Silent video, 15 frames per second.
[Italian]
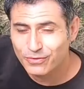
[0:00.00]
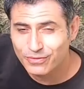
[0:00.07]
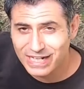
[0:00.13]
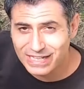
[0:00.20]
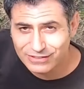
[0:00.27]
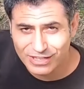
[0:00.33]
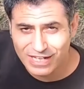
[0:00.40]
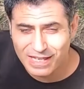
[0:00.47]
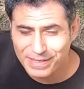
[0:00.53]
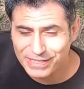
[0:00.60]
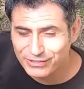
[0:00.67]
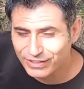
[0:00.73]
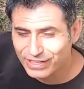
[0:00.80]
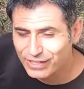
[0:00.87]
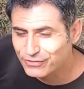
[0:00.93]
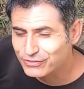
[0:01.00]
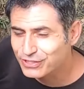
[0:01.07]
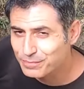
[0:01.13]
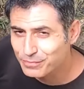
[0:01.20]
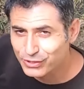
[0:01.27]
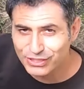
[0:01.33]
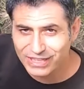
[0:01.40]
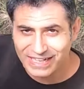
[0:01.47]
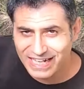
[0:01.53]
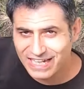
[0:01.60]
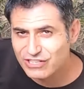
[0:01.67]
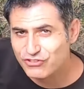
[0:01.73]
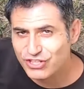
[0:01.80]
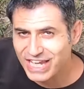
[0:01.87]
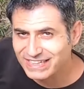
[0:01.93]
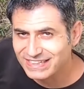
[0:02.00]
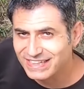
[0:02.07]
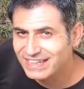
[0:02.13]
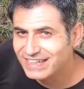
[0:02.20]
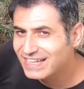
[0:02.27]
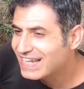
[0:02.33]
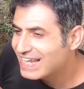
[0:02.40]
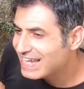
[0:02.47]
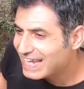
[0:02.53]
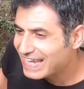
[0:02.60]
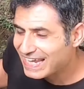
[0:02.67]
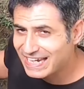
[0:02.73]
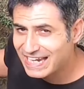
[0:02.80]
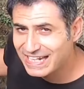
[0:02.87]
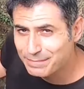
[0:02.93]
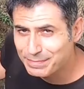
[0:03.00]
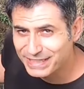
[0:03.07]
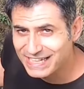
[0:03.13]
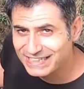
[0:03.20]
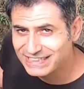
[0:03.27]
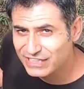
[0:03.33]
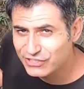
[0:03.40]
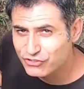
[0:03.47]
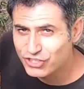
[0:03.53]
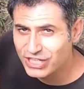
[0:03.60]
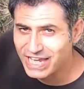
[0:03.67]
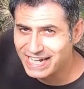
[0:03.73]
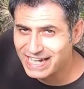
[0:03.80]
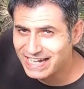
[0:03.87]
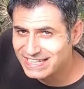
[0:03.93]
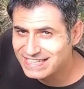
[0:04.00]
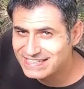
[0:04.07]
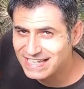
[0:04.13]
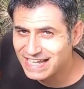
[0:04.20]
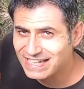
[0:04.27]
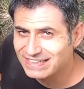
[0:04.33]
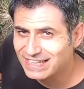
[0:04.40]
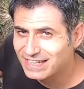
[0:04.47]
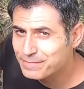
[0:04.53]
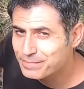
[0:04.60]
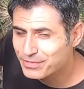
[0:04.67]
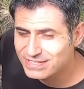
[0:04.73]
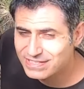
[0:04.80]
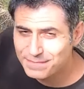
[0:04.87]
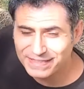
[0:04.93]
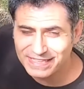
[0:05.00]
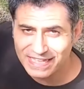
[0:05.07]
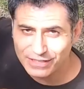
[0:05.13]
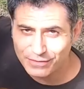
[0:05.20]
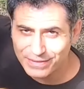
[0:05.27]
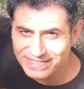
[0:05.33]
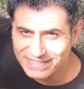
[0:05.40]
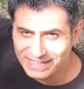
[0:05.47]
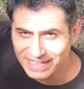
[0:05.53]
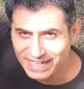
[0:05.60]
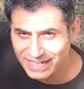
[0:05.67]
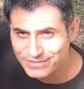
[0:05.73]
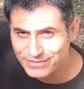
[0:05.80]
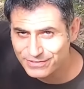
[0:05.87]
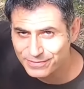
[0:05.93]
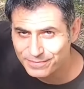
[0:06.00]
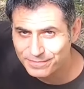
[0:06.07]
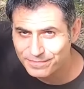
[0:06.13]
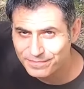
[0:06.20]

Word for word: Un altro elemento che ha contribuito alla leggenda è la ripida trincea realizzata in prossimità di questo ingresso.